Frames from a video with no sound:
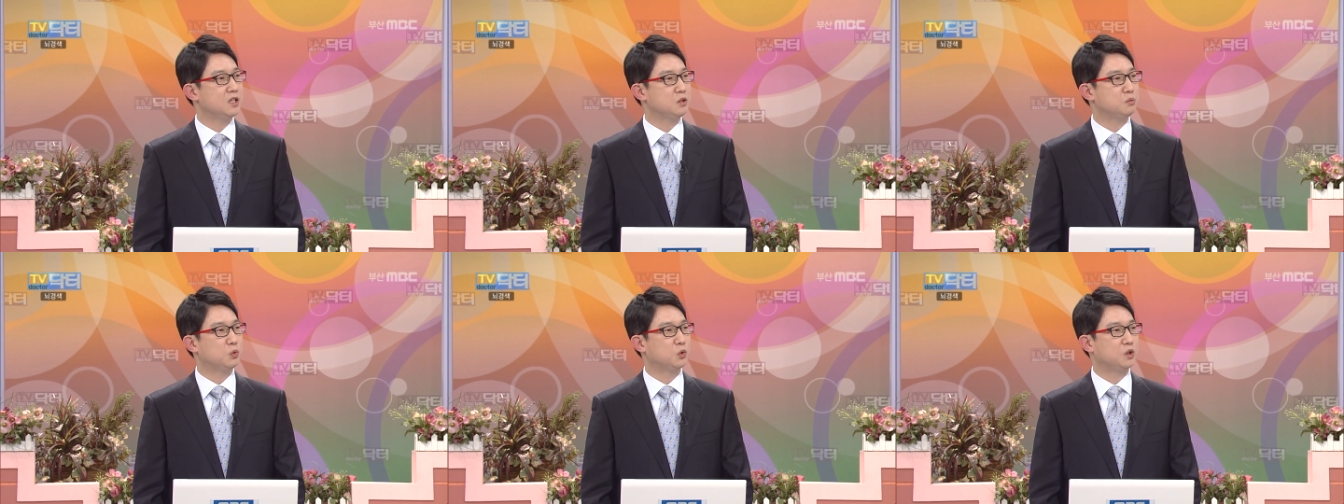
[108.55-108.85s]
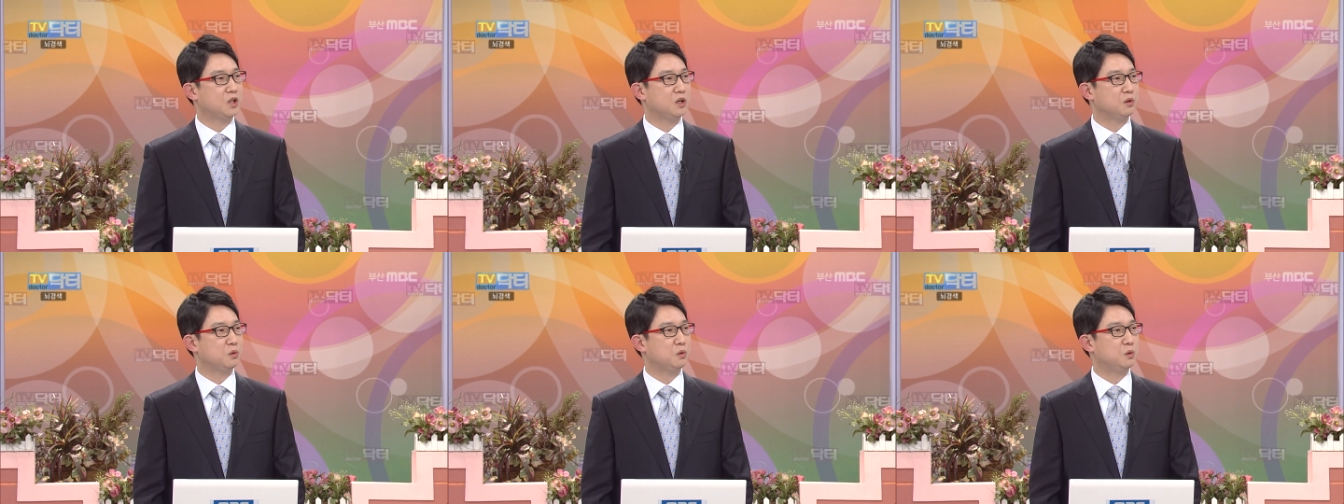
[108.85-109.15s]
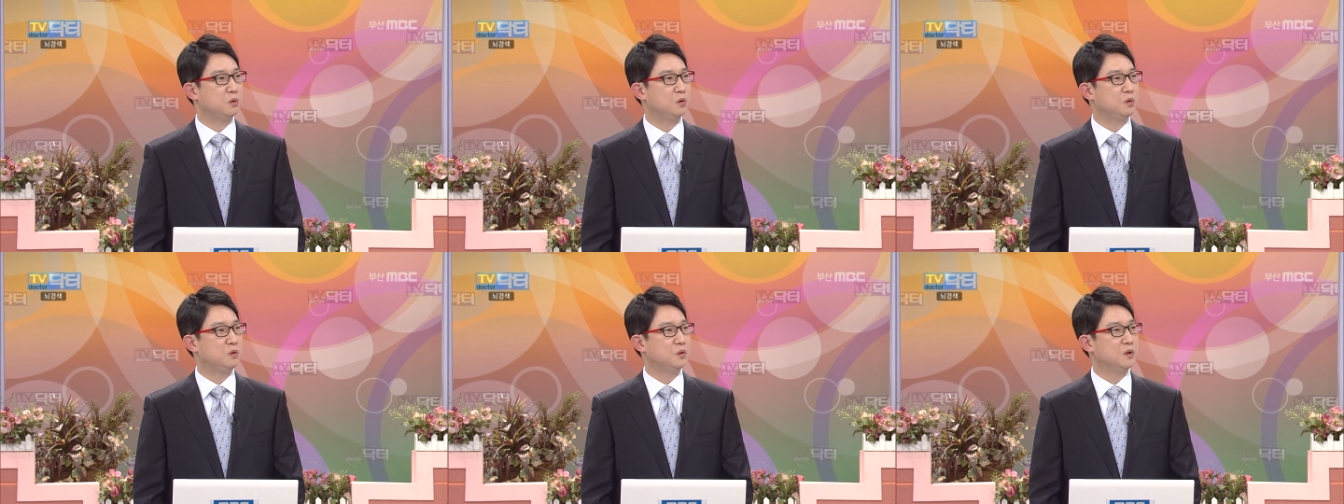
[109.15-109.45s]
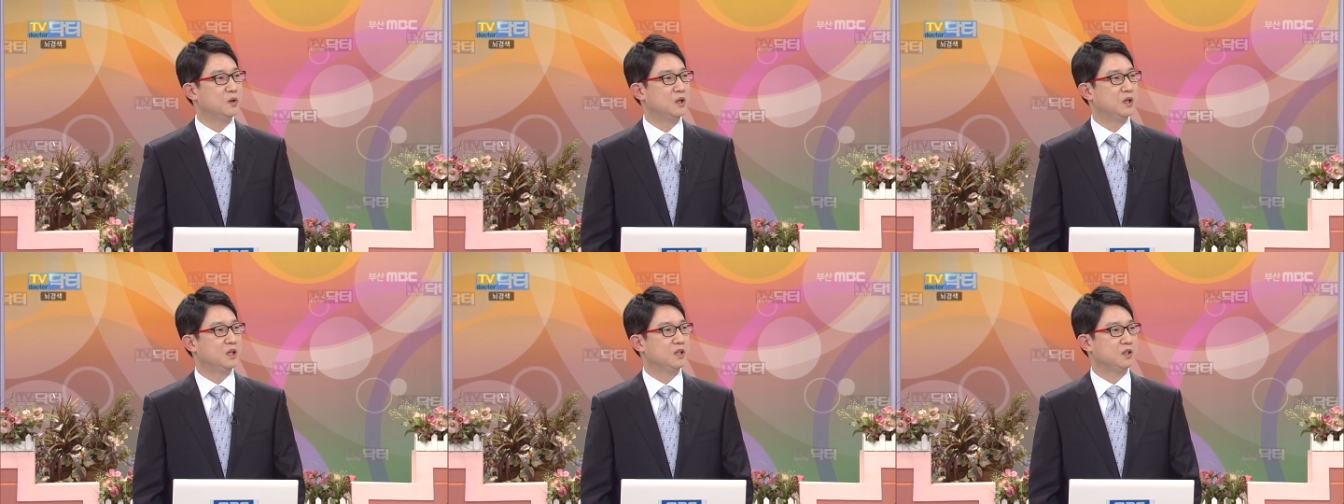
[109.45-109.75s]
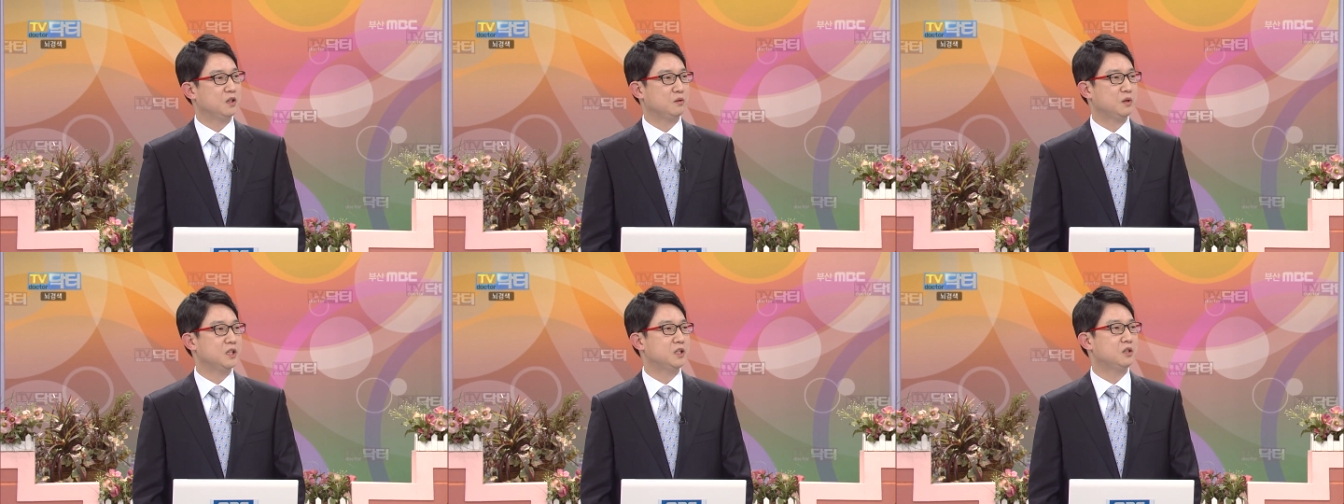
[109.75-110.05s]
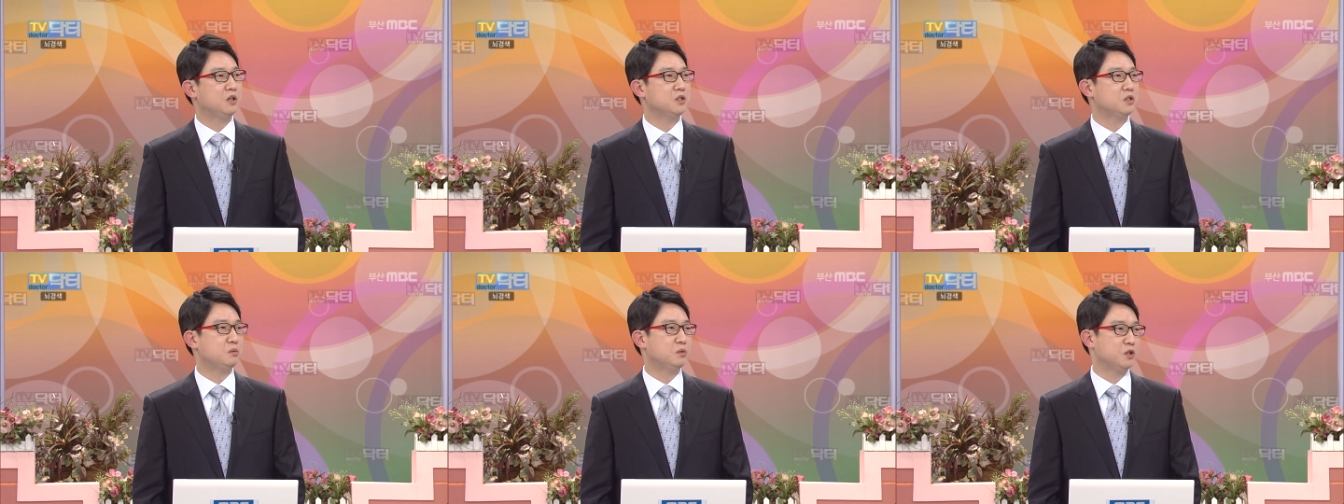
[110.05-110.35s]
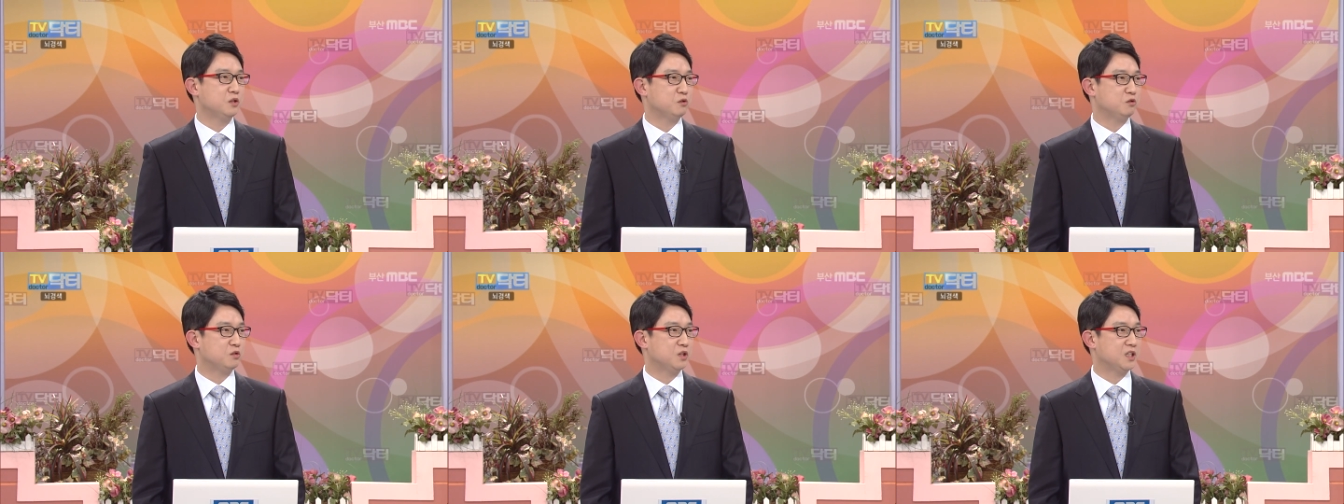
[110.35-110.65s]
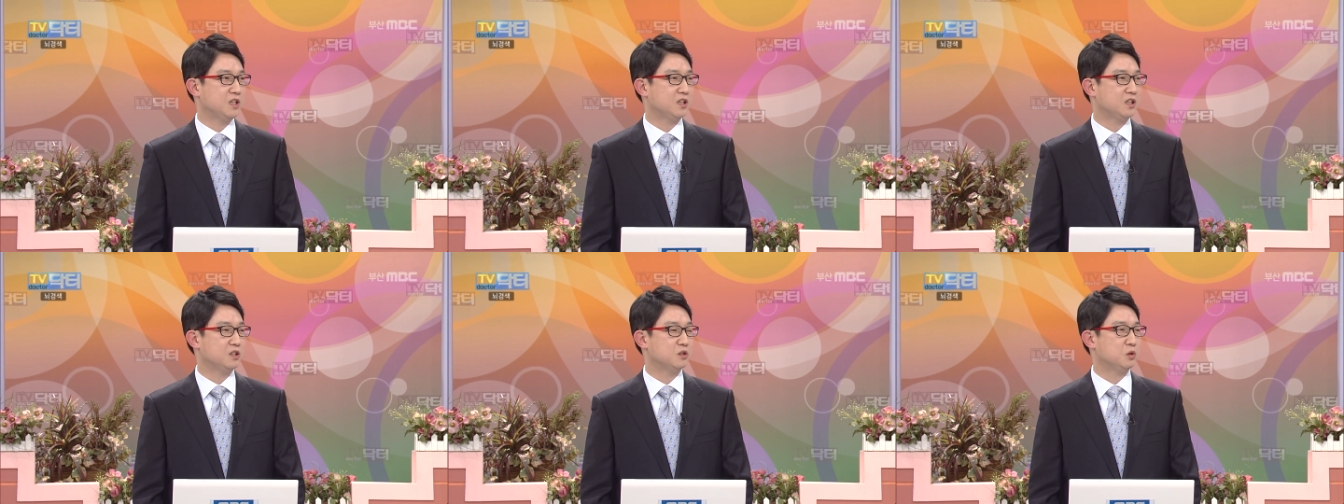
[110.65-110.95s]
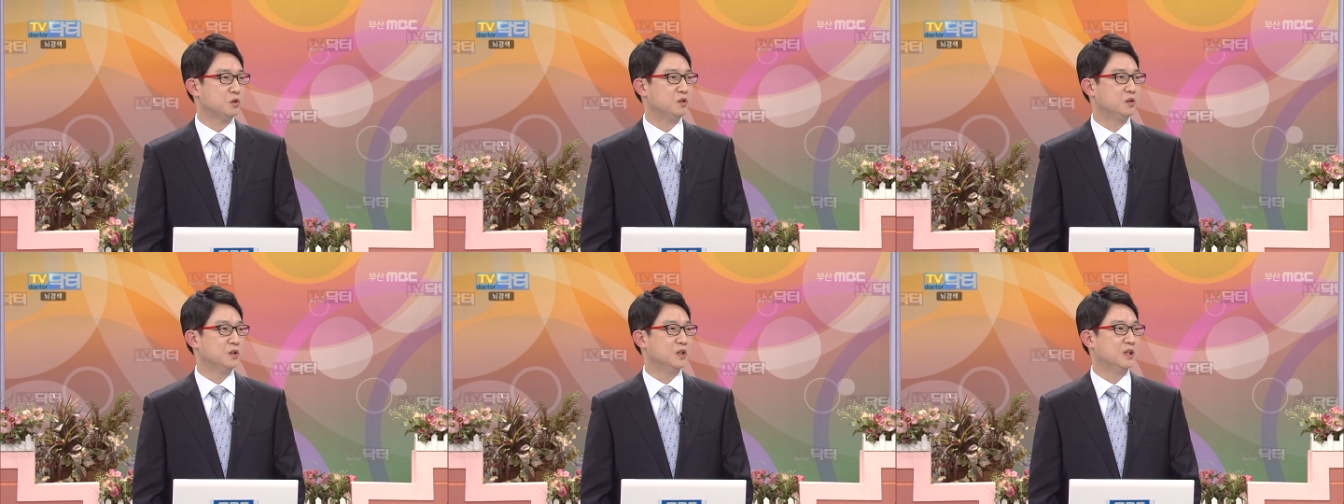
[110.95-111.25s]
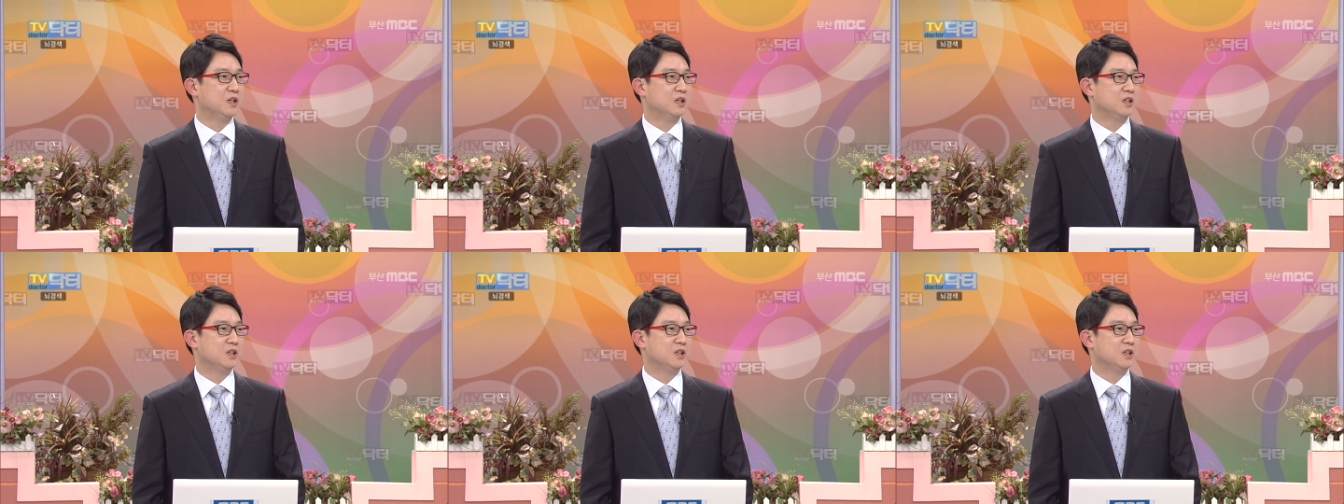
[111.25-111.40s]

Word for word: 하지 못하고 혈관이 터져버리는 수가 생기죠.